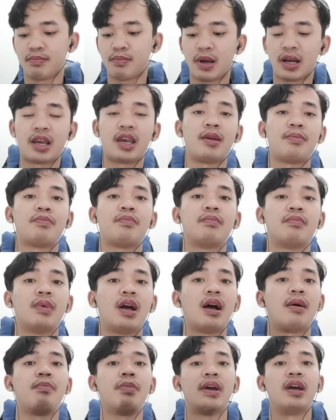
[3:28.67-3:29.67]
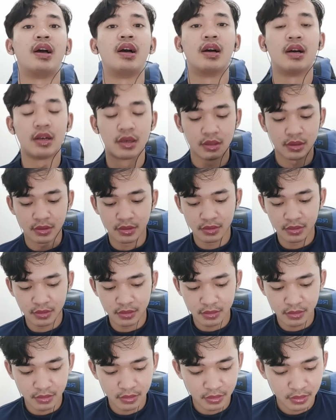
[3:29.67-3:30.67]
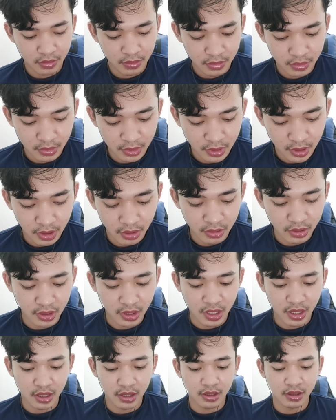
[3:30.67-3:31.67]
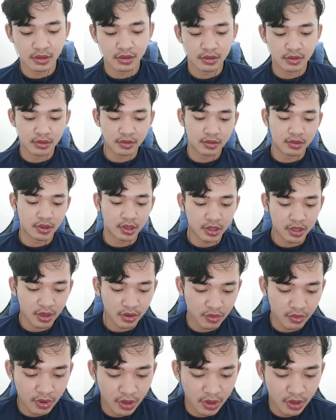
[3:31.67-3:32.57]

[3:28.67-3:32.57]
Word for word: pakai apa ya nggak tahu nggak usah dah nggak tahu